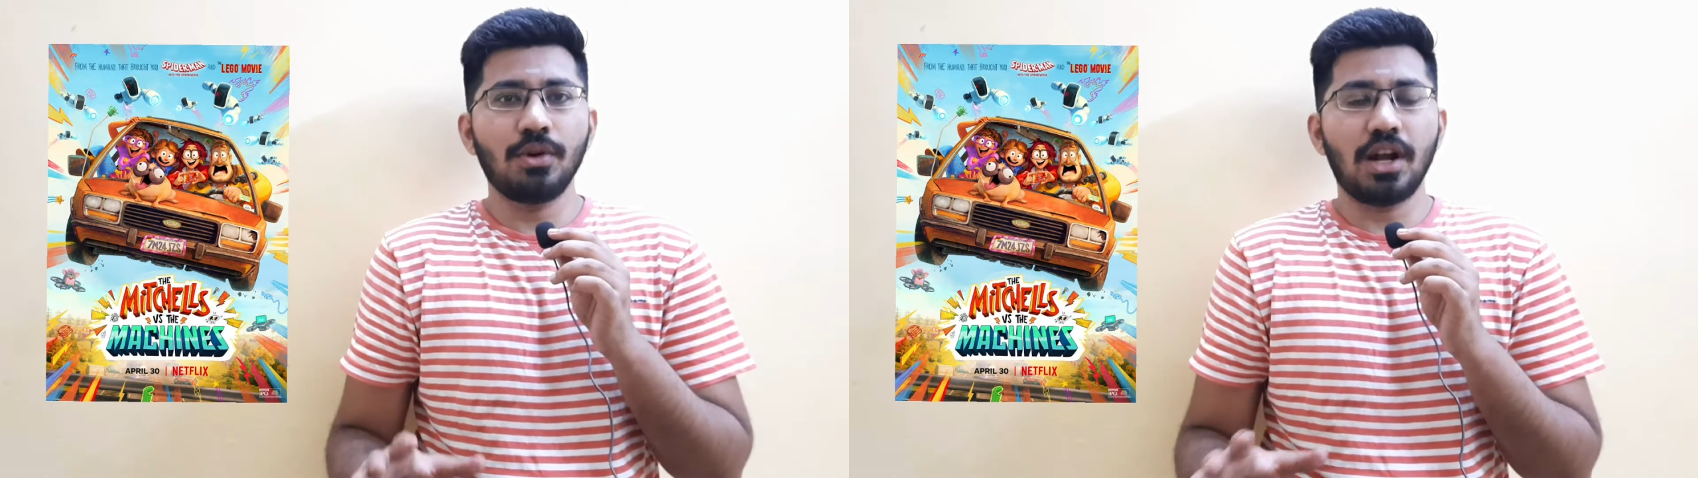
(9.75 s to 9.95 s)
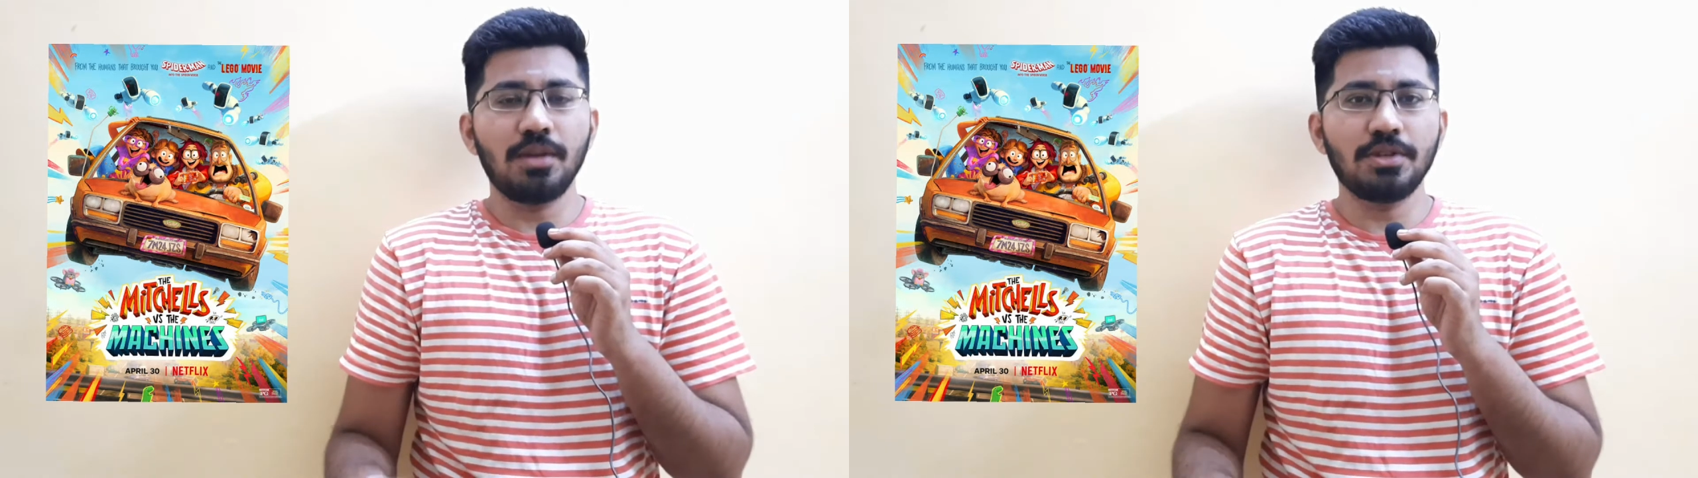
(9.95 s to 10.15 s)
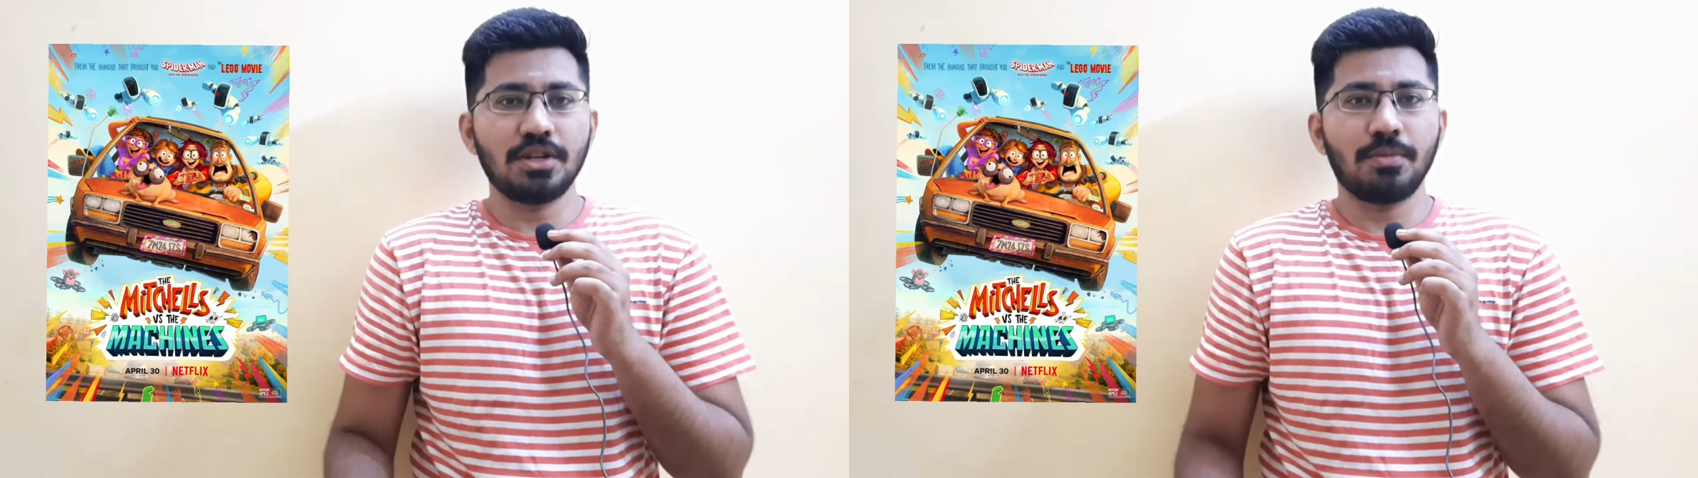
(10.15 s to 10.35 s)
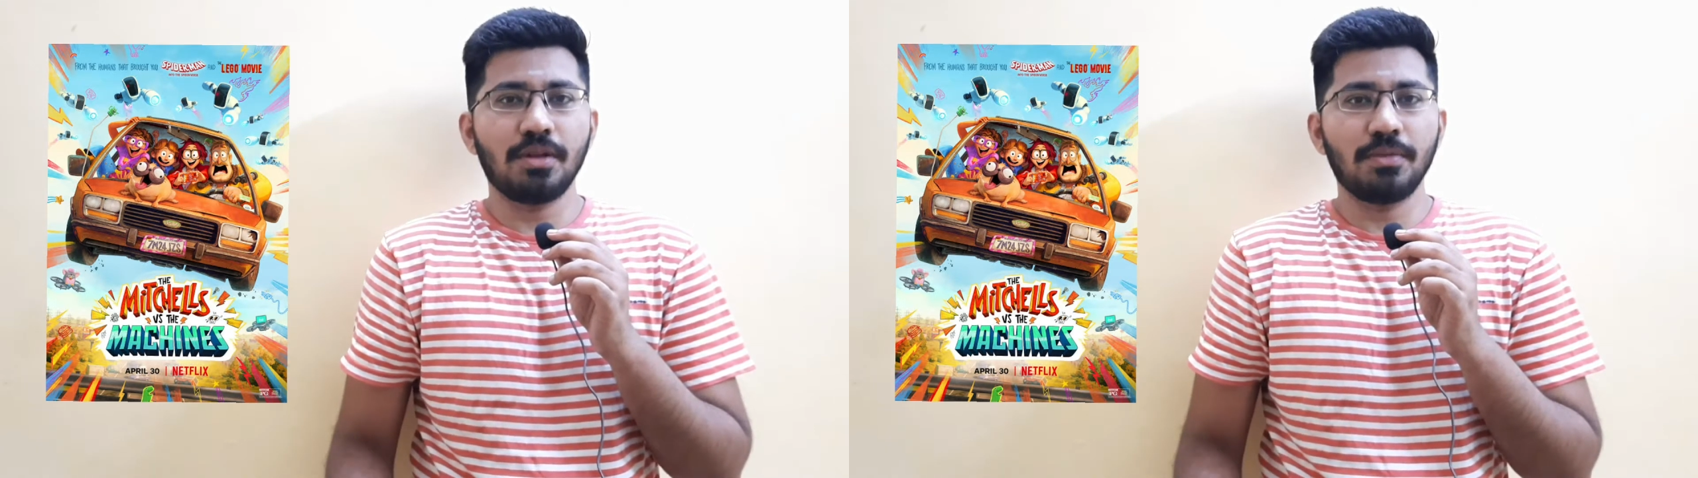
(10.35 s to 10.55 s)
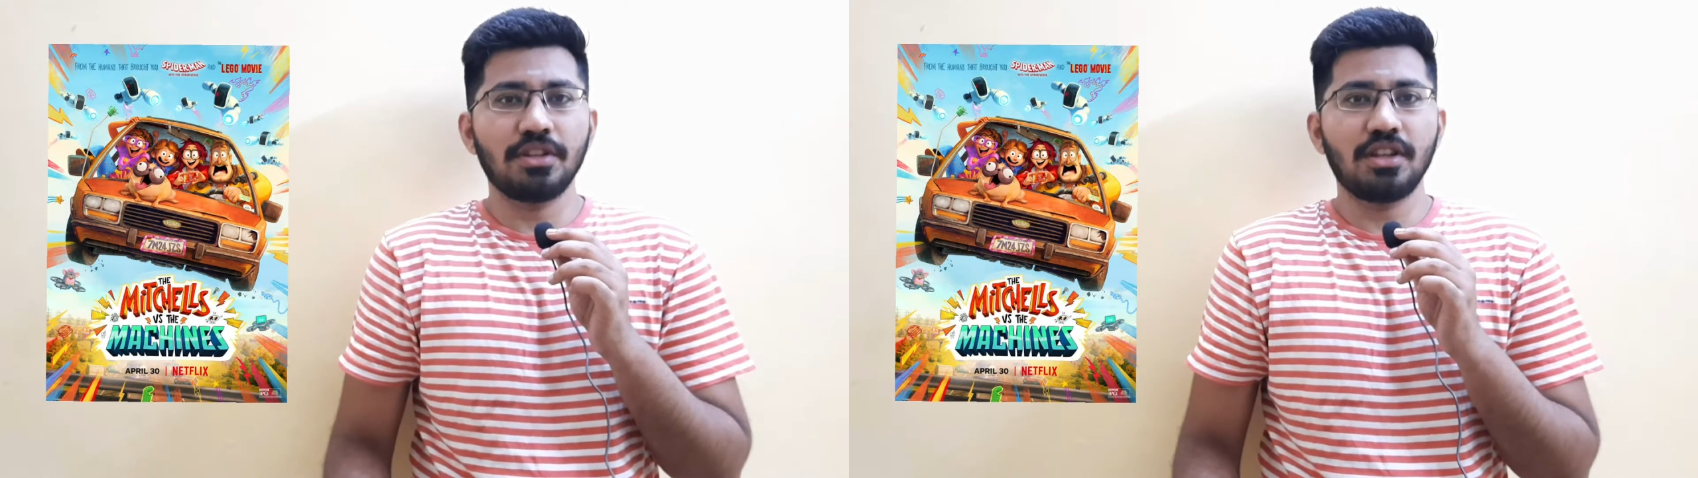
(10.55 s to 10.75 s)
ஒரு அனிமேஷன்
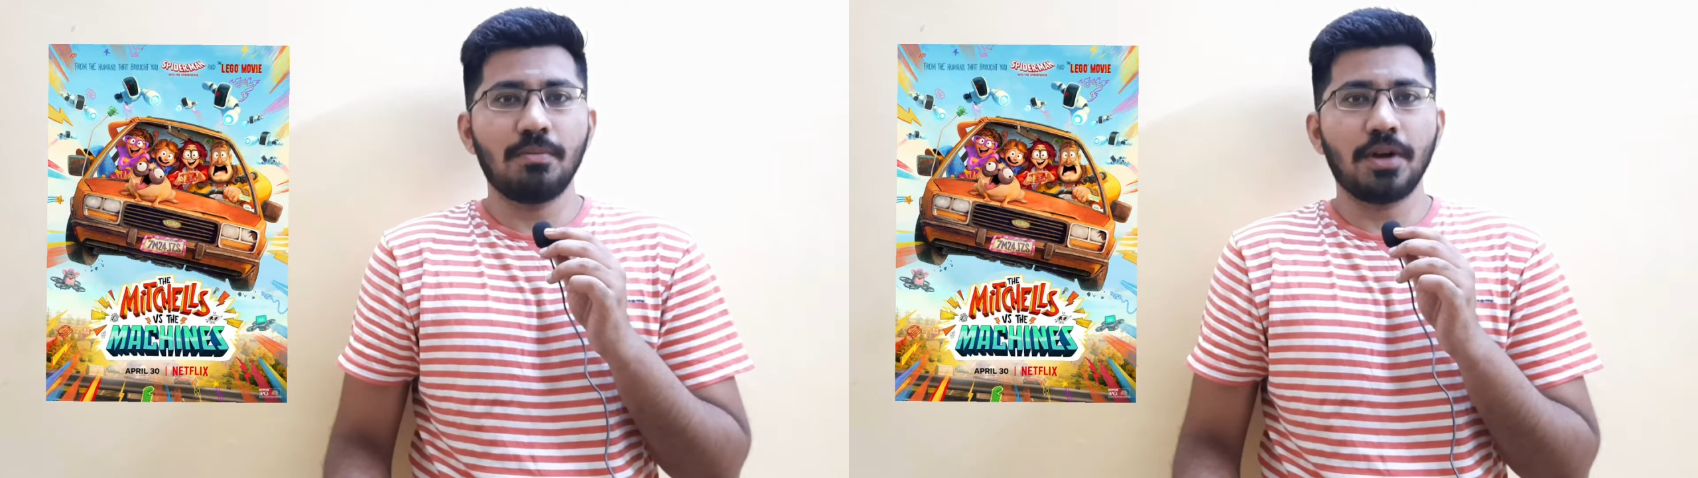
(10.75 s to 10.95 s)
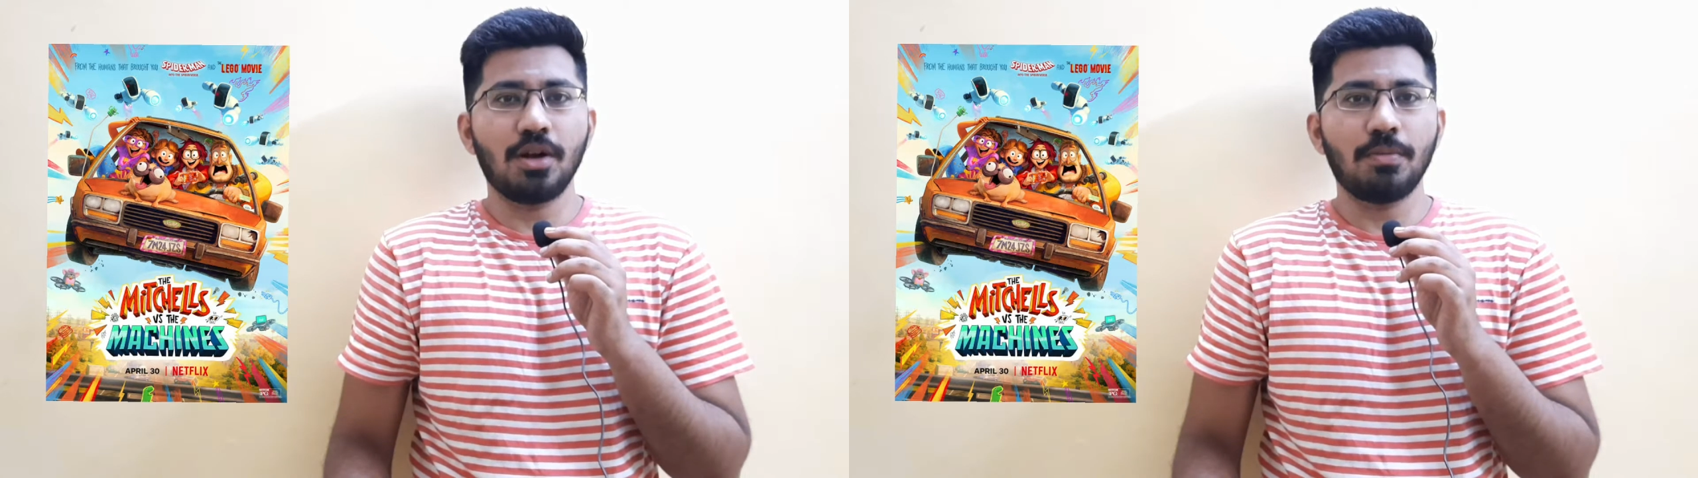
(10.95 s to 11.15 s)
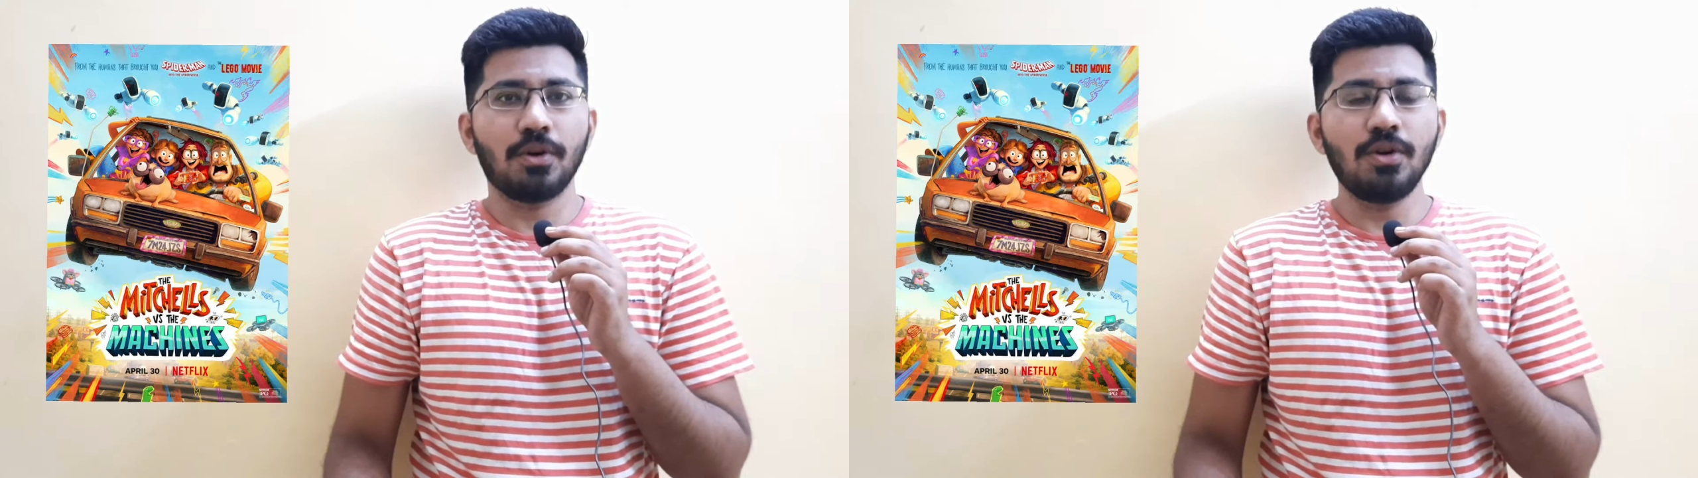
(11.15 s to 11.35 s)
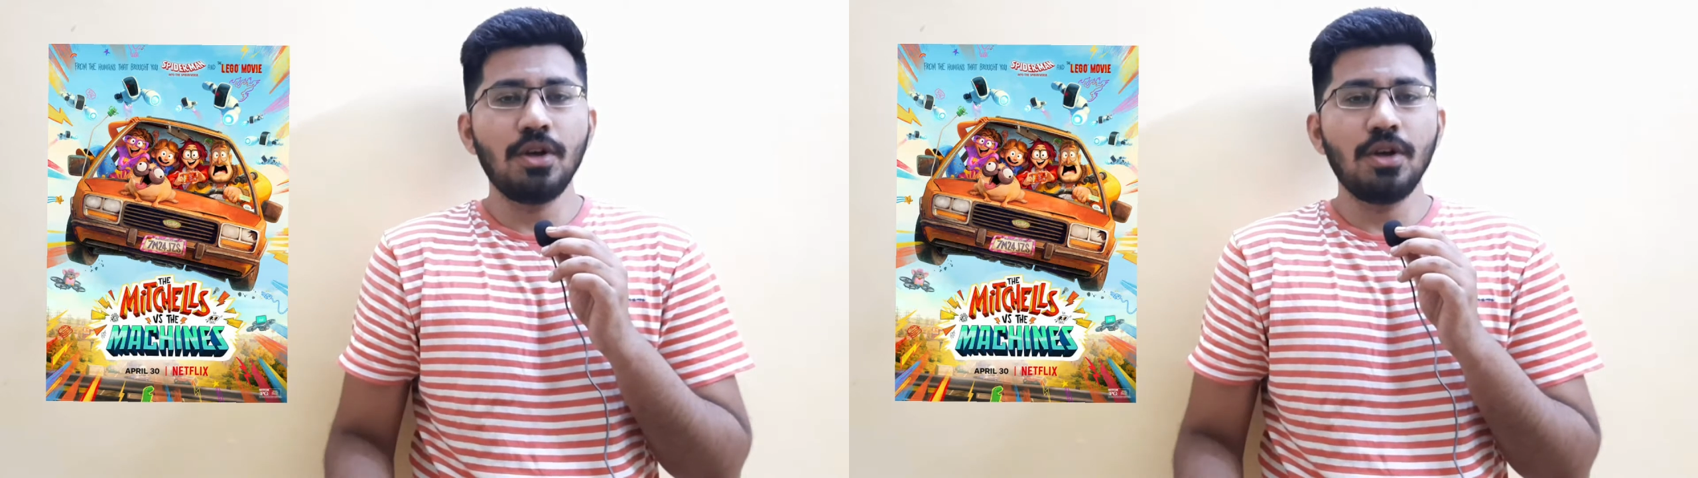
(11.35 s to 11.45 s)
படம் பற்றி தான் பார்க்க போகிறோம்